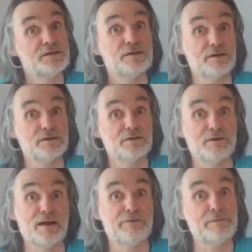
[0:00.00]
Quand,
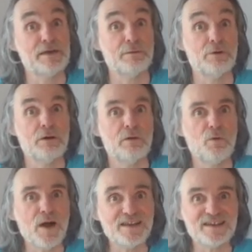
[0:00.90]
la famille apprend
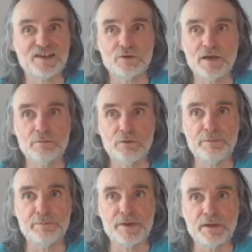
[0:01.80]
Quoi, t'étais collabo,
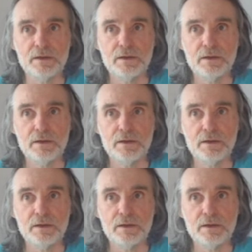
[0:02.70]
Pépé